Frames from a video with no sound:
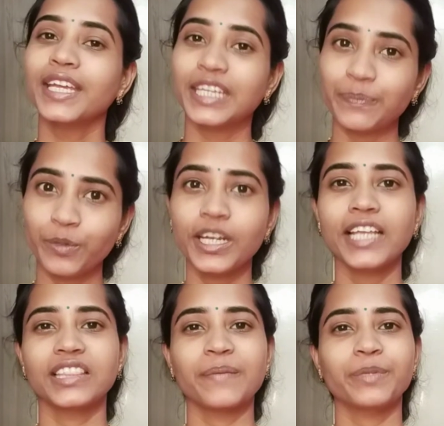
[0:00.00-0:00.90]
ఇప్పుడు
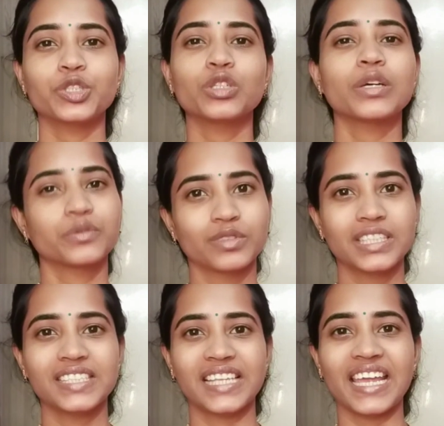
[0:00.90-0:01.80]
నేను తెప్పించుకున్న
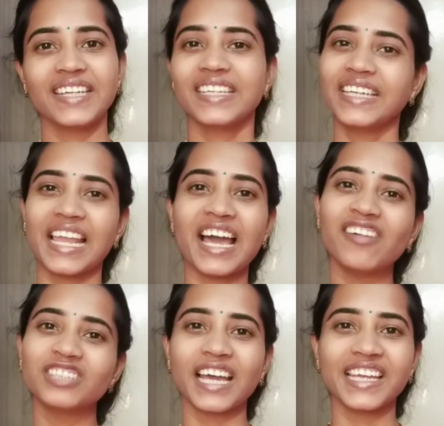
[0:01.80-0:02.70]
కుర్తీస్ ఏంటి ఎలా
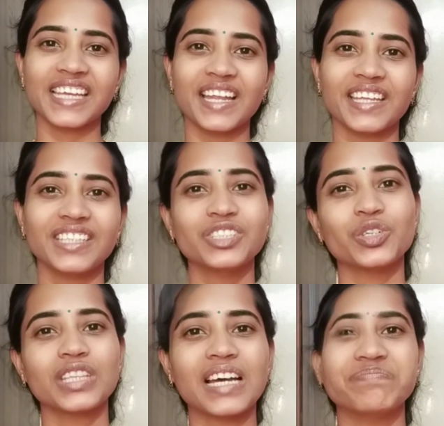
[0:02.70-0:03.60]
ఉన్నాయి అనేది
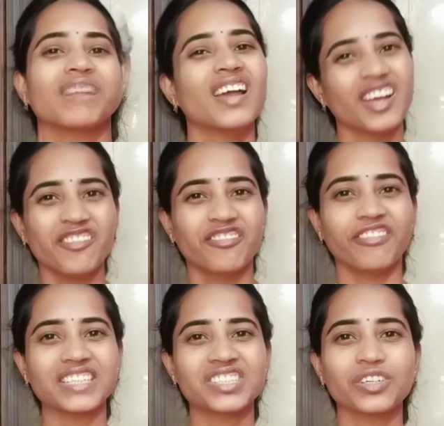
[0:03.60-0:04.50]
చూద్దాం
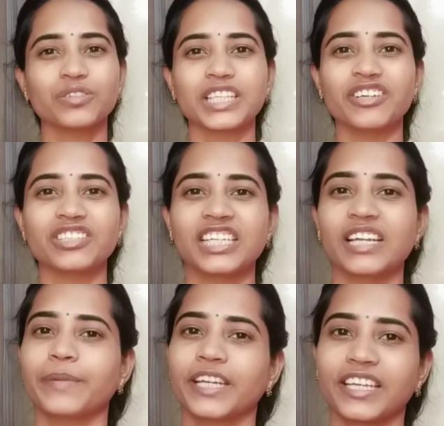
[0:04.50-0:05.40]
ఫస్ట్ కుర్తీ
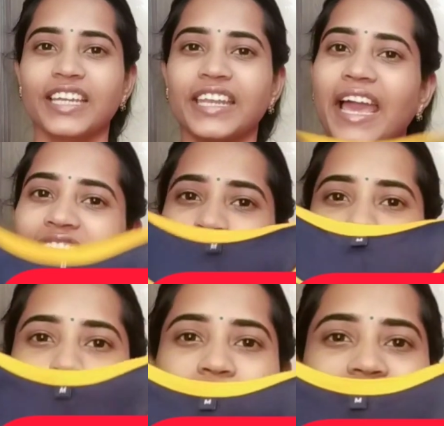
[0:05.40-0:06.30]
వచ్చేటప్పటికి నావీ
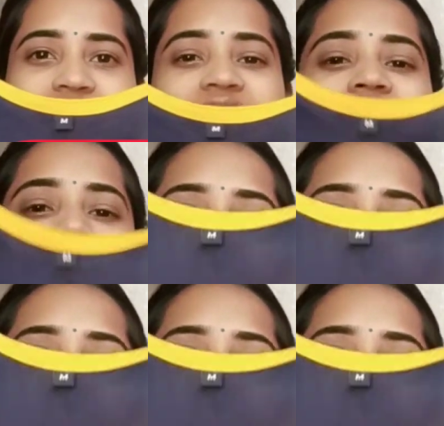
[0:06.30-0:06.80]
బ్లూ కలర్ అండి